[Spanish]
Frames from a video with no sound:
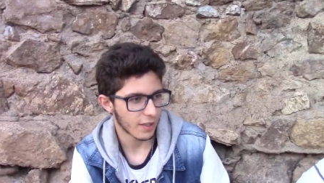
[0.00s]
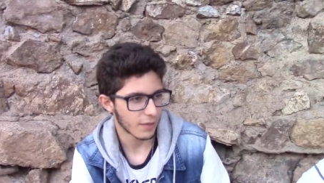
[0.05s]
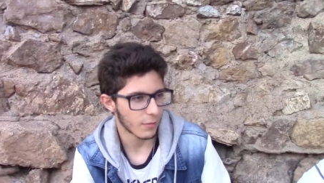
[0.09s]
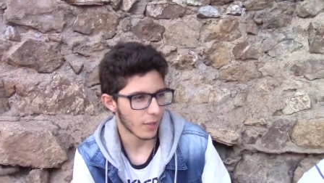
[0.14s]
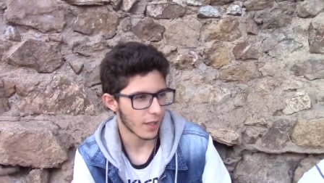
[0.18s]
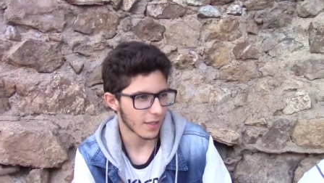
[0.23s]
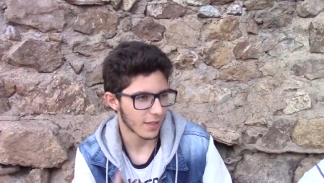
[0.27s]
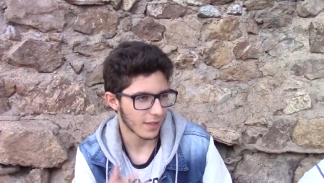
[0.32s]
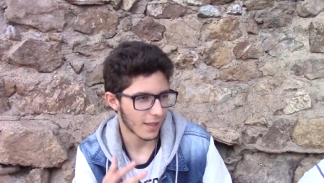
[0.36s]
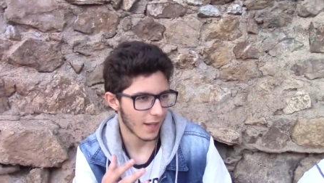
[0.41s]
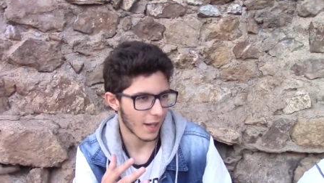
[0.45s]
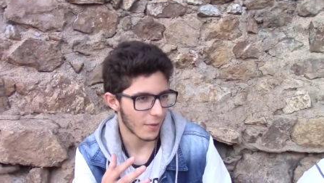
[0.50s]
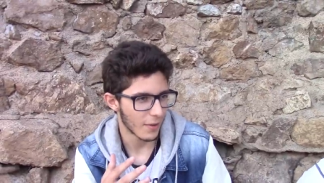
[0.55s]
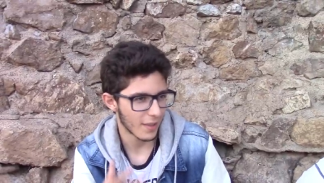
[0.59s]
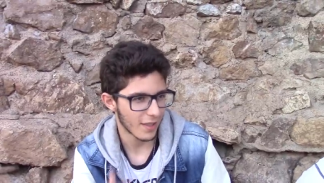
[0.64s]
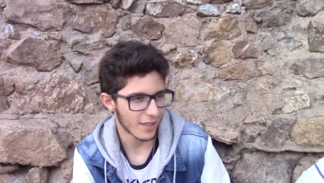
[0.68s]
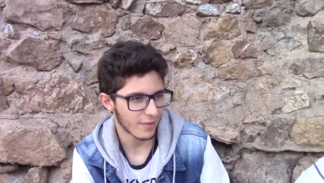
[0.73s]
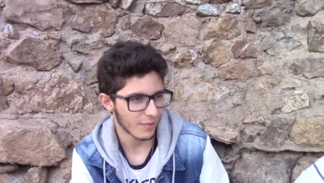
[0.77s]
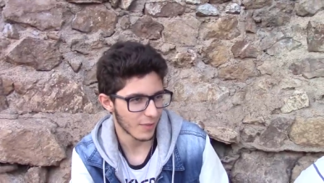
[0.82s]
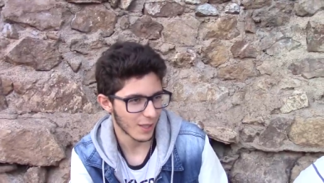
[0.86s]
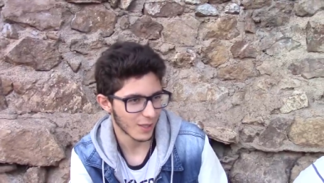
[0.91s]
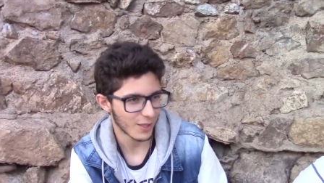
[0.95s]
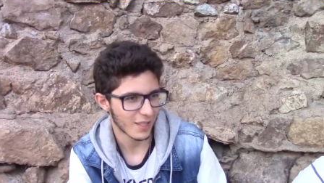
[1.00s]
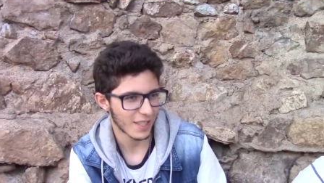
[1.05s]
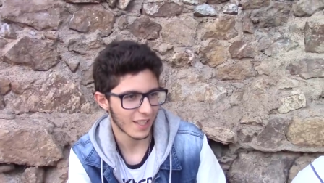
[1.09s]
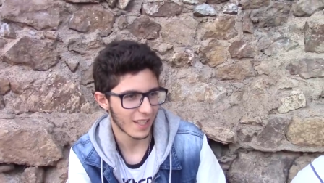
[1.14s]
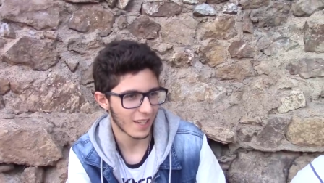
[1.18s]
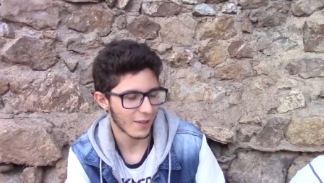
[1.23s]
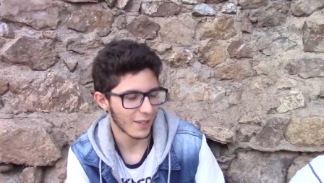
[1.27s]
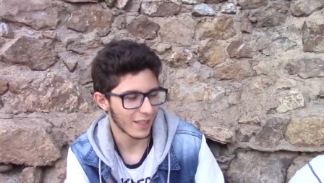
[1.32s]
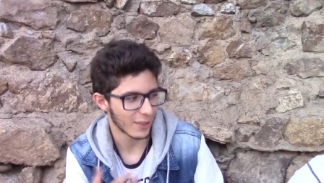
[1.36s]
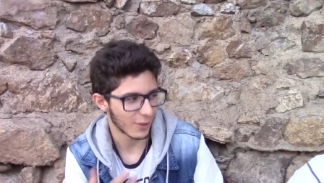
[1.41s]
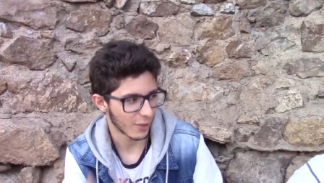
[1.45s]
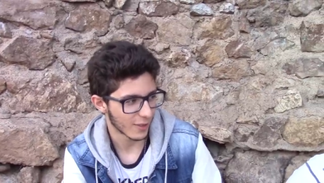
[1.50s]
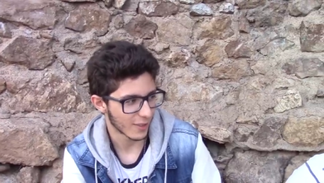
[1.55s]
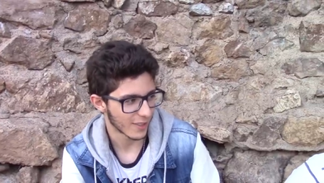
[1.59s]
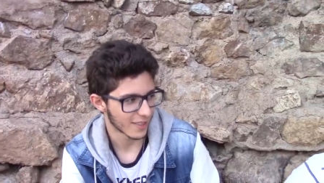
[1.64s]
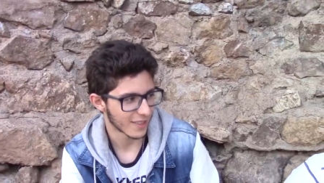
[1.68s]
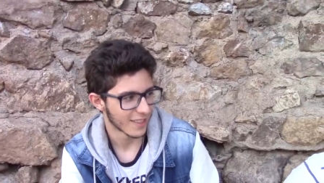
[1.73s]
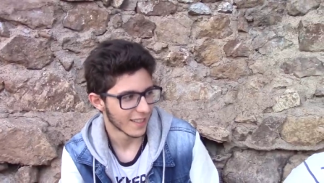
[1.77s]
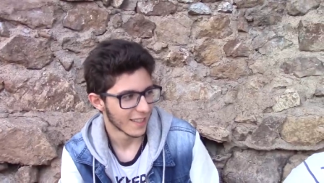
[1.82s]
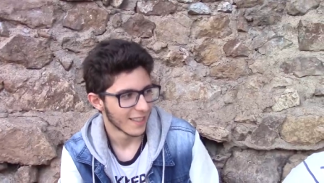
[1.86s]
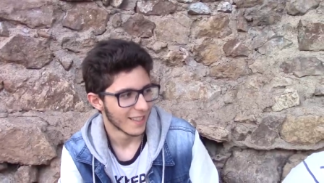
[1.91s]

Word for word: Es más, a veces me consideraban tonto,